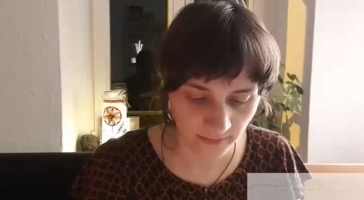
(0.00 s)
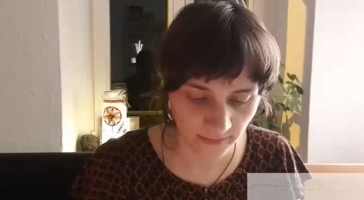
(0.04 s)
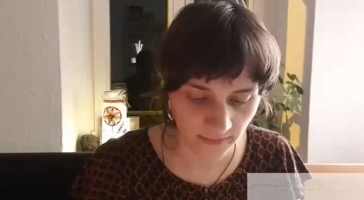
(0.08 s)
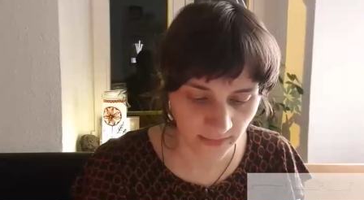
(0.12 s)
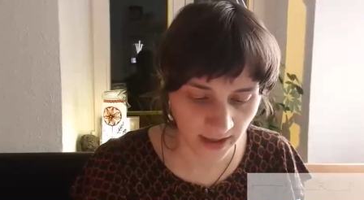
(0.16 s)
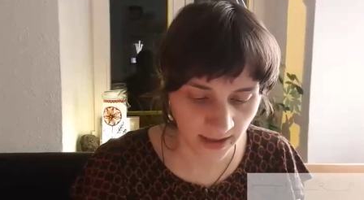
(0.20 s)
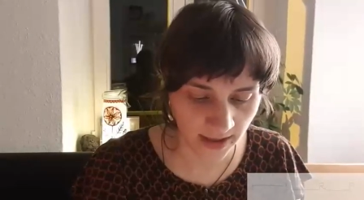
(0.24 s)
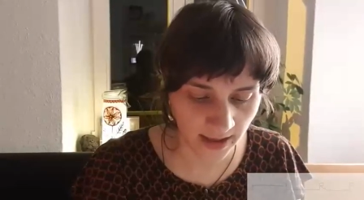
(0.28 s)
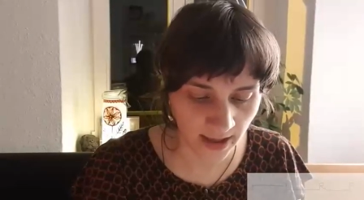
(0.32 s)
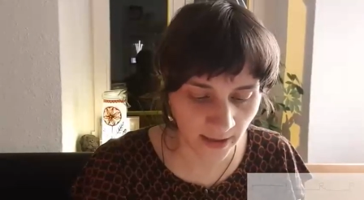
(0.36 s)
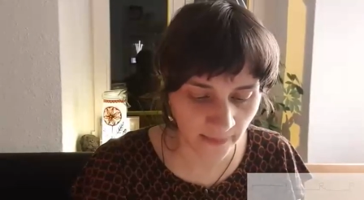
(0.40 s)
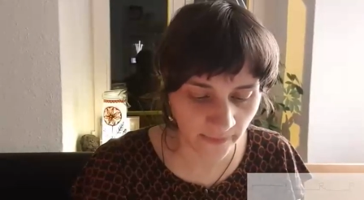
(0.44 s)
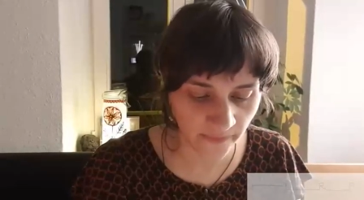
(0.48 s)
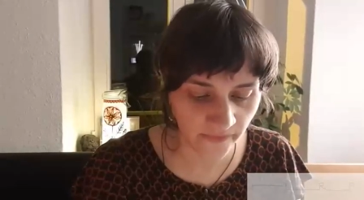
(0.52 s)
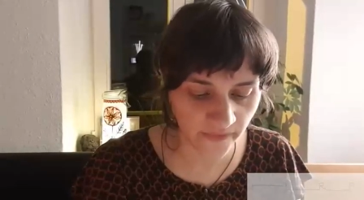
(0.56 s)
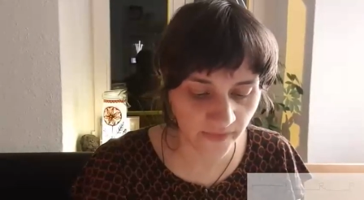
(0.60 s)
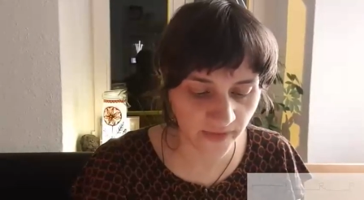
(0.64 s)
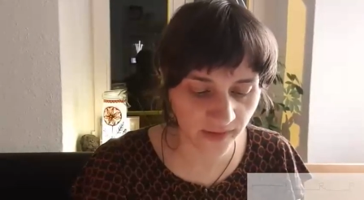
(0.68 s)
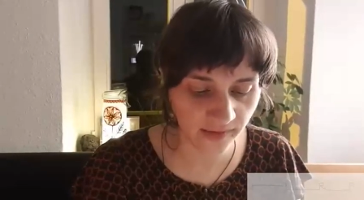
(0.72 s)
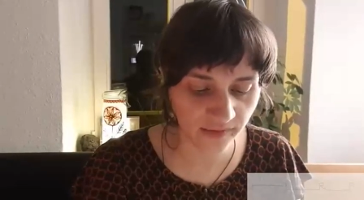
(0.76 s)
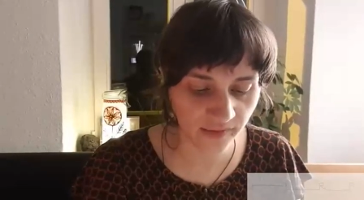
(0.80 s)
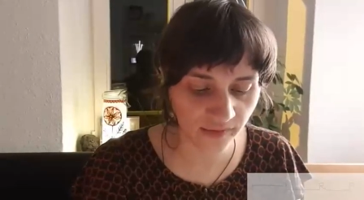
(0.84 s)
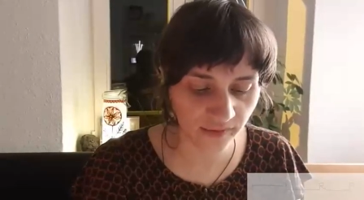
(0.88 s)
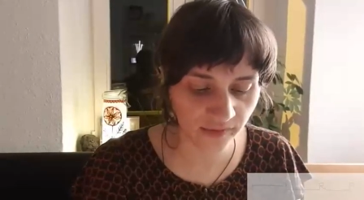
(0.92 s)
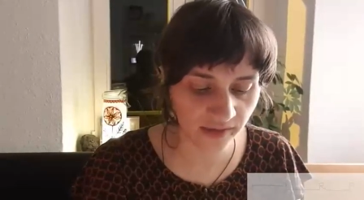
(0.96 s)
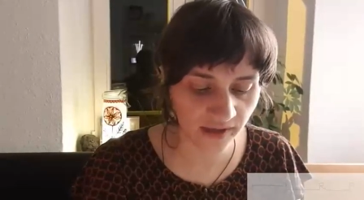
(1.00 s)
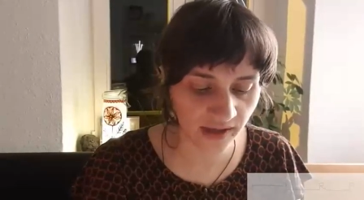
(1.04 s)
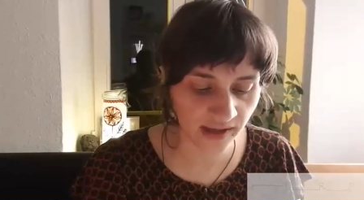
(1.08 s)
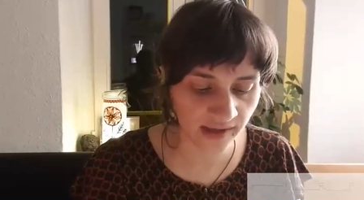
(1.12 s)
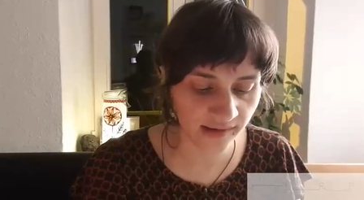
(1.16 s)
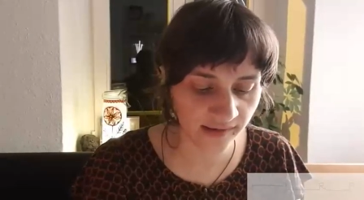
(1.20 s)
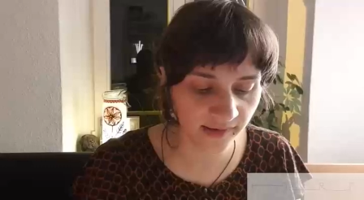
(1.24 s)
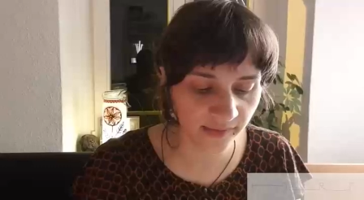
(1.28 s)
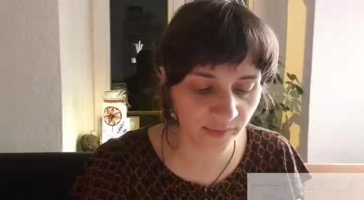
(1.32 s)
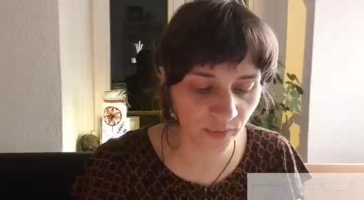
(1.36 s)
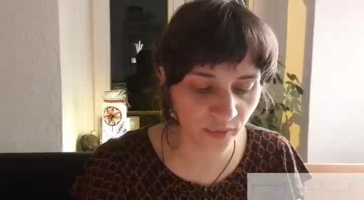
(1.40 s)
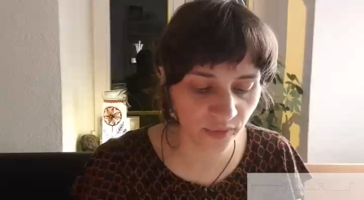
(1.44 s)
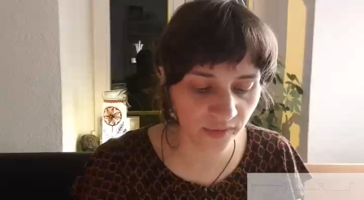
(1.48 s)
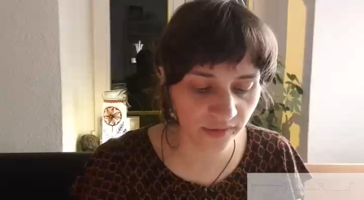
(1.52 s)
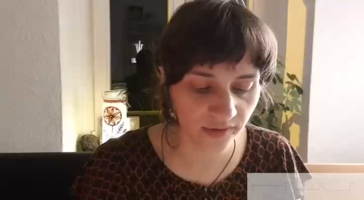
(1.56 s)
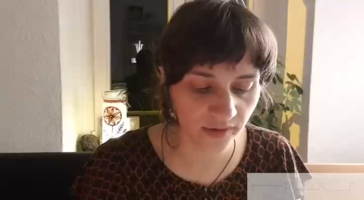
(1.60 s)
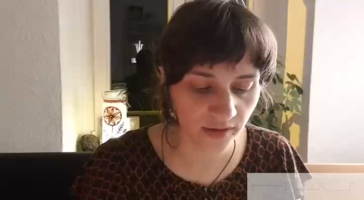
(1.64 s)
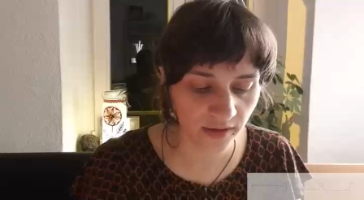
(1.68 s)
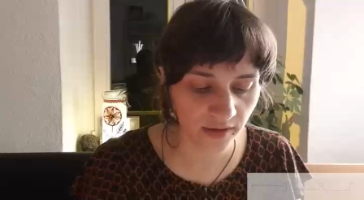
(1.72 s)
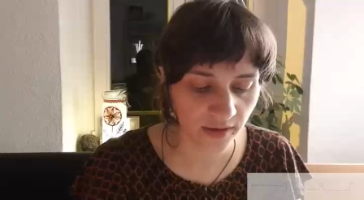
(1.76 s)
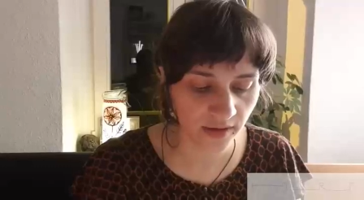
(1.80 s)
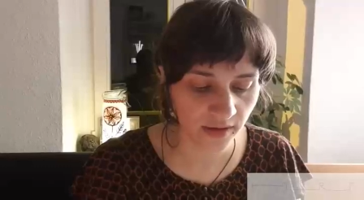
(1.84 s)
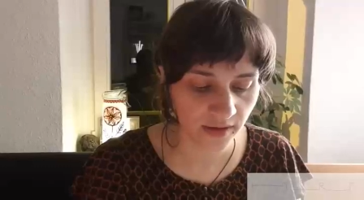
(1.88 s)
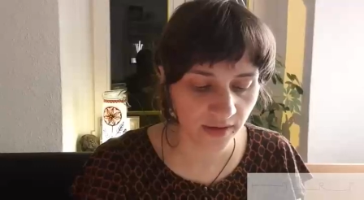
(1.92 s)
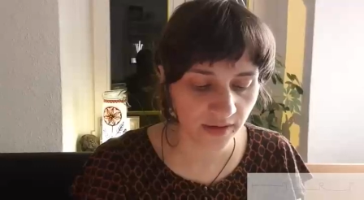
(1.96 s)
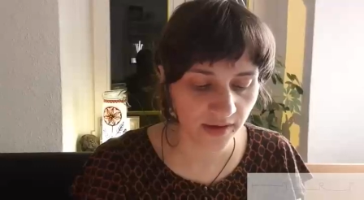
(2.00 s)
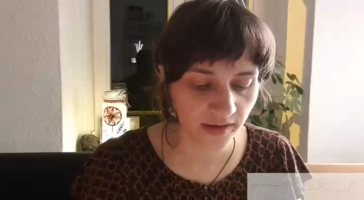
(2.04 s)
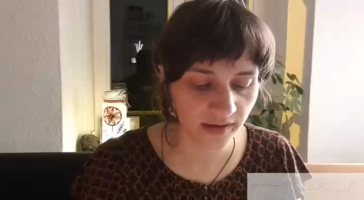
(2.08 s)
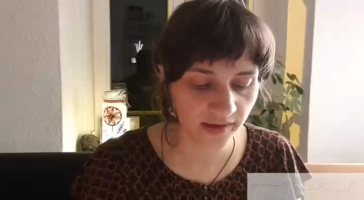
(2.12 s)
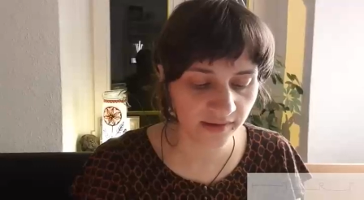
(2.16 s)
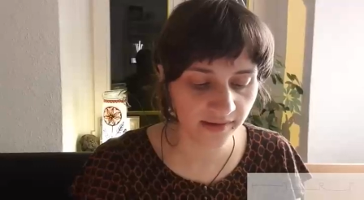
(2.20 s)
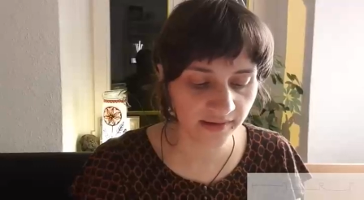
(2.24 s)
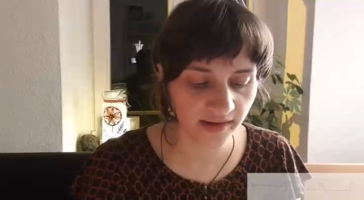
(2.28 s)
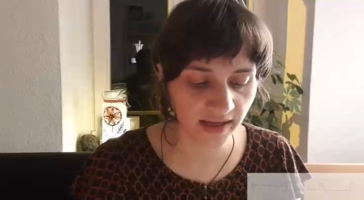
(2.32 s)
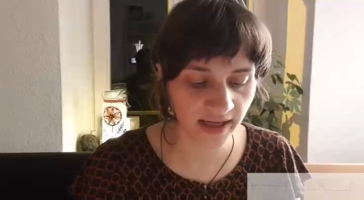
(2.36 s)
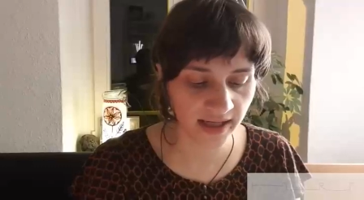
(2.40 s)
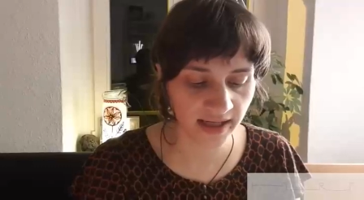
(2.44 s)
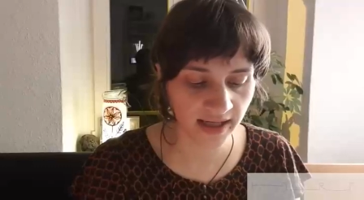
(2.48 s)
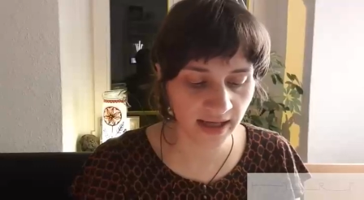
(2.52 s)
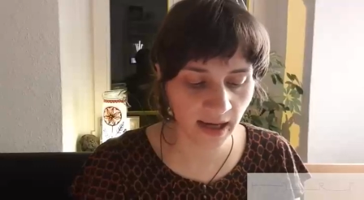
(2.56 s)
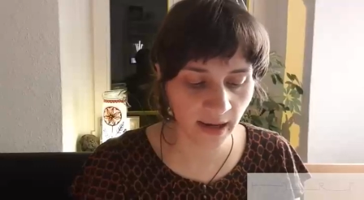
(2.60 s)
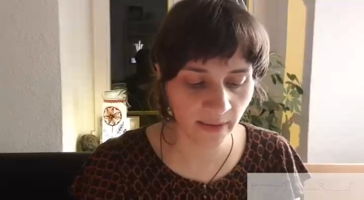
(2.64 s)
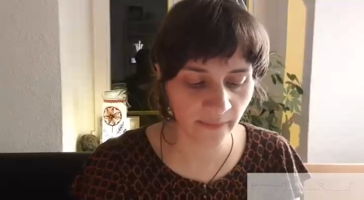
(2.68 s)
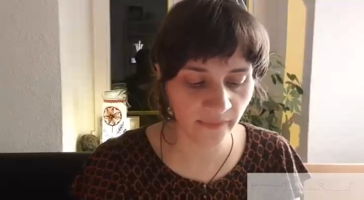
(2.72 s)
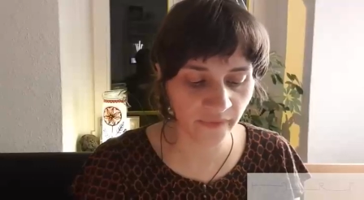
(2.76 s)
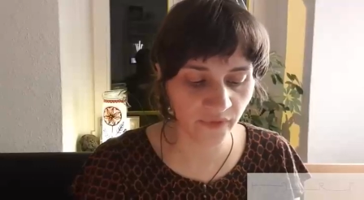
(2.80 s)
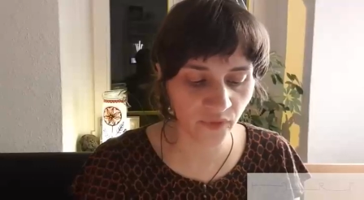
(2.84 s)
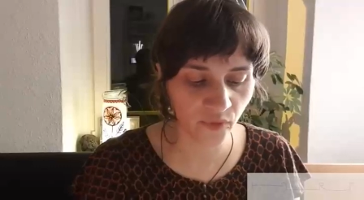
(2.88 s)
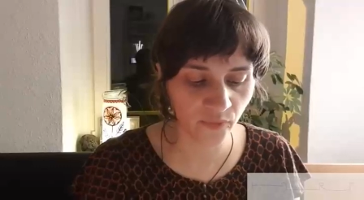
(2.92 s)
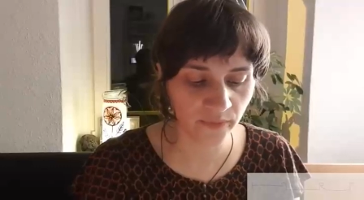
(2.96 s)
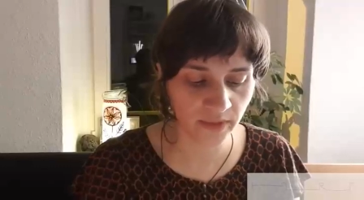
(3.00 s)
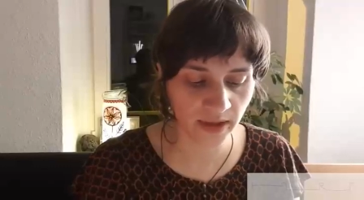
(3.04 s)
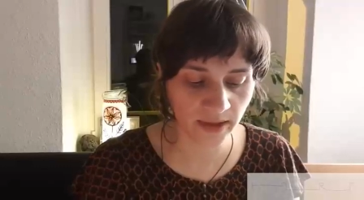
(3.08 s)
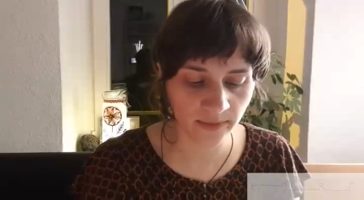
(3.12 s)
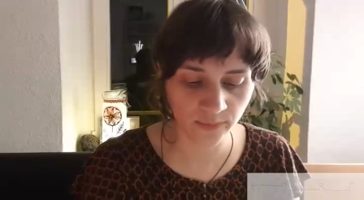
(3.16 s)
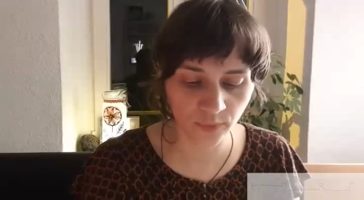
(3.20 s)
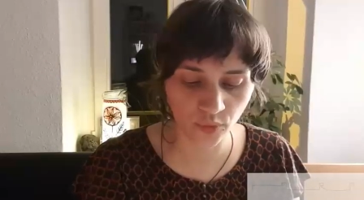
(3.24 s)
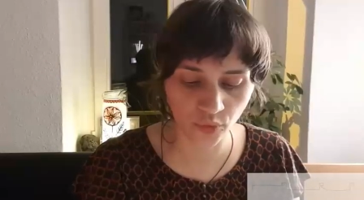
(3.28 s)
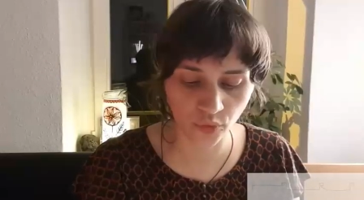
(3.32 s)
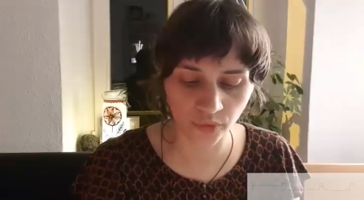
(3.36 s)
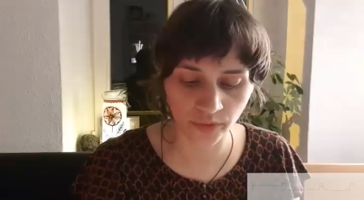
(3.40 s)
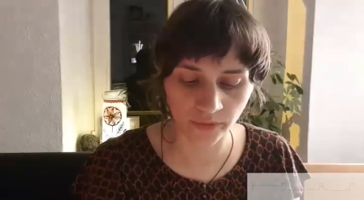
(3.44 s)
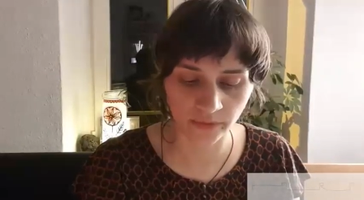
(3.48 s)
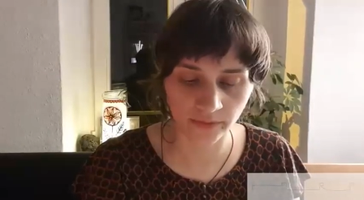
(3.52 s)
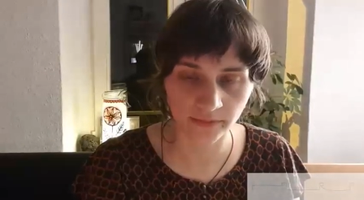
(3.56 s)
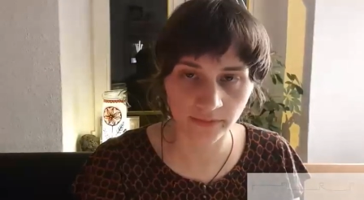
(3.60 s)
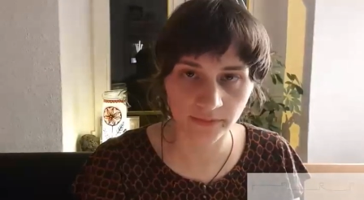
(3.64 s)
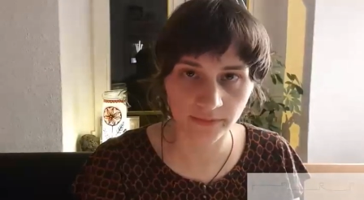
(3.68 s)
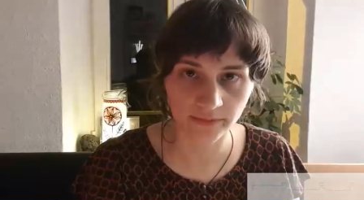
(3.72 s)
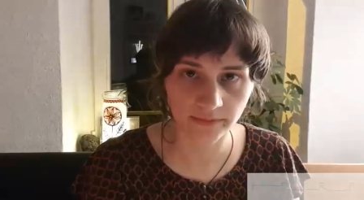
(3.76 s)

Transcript: Der Kampf des Sozialismus ist ein Kampf um den Boden,